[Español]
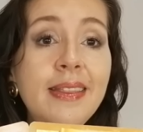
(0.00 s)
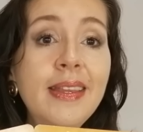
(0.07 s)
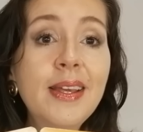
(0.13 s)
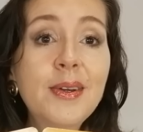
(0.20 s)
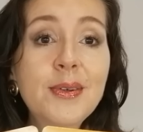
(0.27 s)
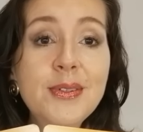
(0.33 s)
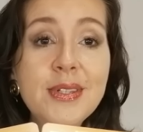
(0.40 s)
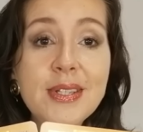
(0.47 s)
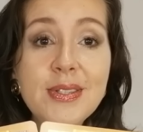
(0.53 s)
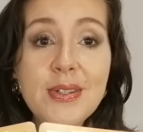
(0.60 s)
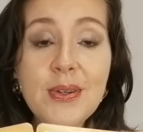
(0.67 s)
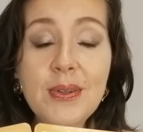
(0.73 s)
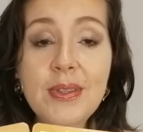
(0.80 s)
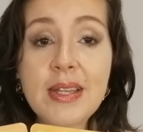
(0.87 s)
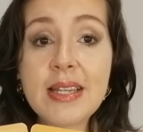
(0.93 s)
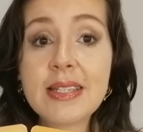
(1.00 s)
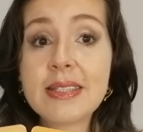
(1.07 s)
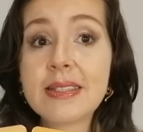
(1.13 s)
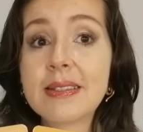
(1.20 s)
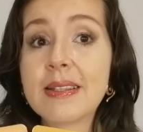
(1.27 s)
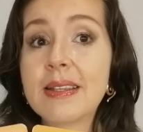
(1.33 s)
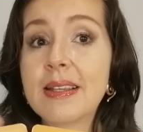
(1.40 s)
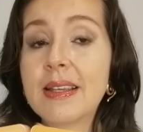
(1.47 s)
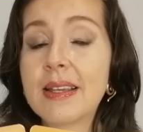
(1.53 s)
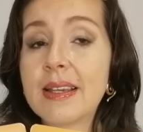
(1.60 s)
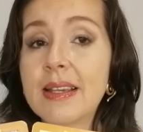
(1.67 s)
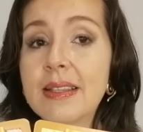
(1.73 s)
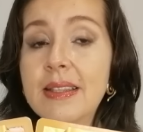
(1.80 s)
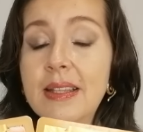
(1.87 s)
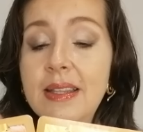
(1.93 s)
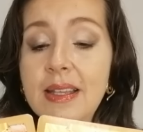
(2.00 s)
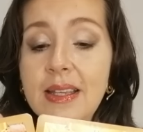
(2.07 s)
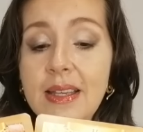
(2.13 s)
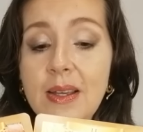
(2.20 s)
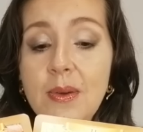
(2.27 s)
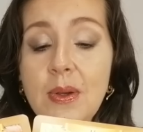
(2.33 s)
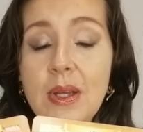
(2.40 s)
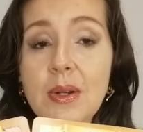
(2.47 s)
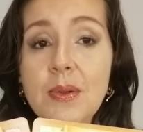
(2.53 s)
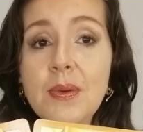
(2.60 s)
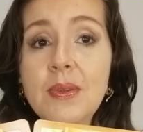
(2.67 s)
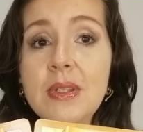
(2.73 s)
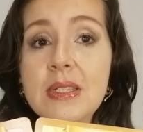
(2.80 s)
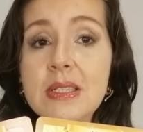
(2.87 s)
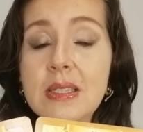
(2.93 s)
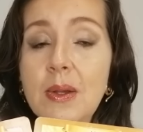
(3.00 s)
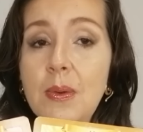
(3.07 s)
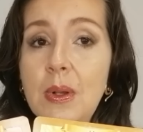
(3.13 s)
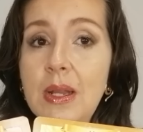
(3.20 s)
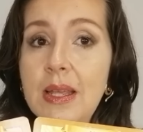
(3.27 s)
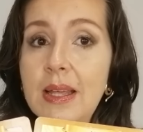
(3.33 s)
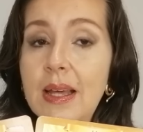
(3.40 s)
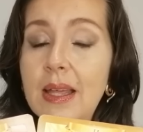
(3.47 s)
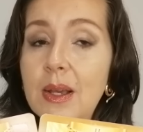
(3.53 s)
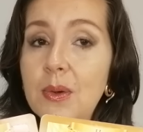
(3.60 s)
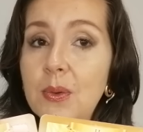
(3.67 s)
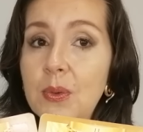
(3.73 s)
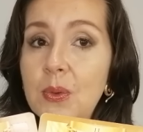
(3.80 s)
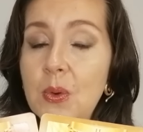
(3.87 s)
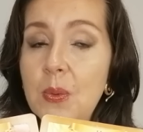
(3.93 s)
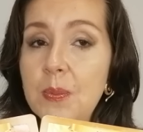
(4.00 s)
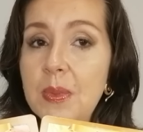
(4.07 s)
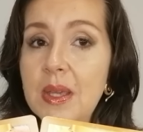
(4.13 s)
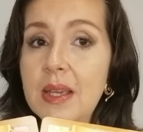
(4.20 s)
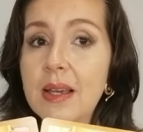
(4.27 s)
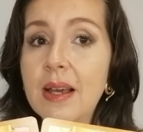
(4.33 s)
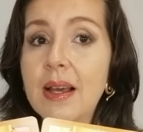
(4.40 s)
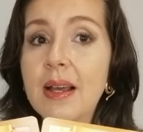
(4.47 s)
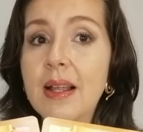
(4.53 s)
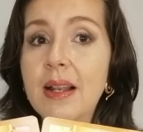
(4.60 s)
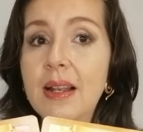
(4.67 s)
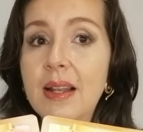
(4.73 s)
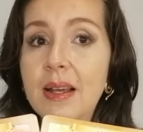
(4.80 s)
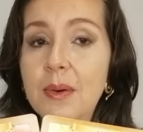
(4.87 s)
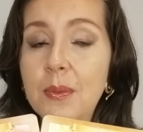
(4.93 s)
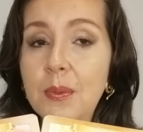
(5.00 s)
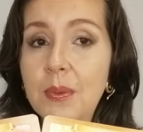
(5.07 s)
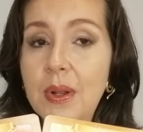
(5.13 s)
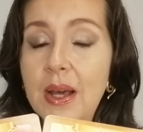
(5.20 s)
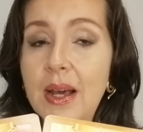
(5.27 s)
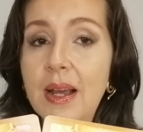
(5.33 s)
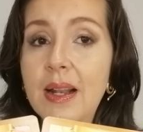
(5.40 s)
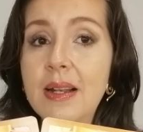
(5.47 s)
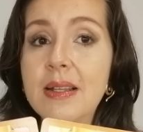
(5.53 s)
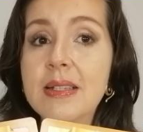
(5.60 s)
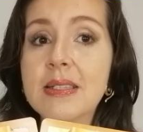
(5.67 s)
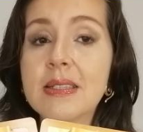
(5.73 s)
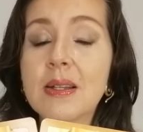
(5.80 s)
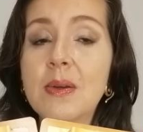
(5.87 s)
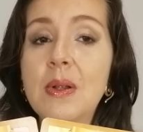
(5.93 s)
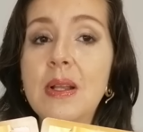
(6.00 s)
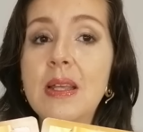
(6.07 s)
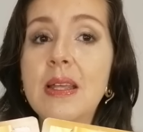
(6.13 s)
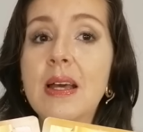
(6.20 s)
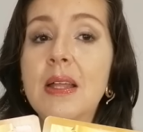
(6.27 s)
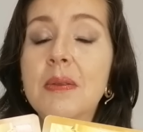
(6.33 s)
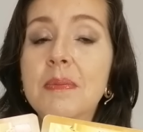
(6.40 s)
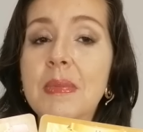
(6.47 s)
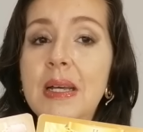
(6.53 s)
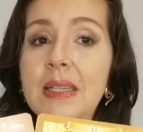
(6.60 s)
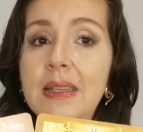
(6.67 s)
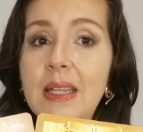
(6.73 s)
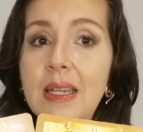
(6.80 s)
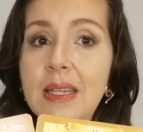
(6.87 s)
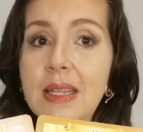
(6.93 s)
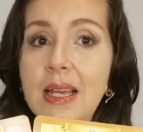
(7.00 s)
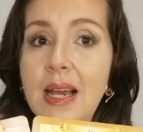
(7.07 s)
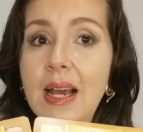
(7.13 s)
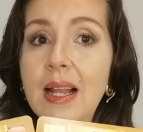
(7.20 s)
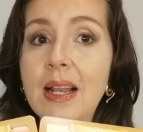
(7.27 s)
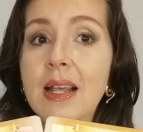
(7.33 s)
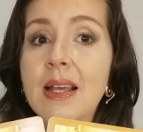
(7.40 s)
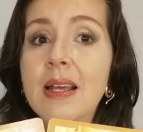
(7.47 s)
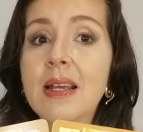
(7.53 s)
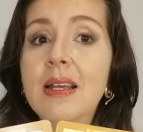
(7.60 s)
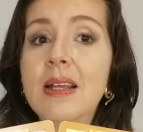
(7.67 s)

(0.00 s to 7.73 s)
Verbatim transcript: Negociaciones que tienen que ver con estabilidad económica, laboral, estabilidad material,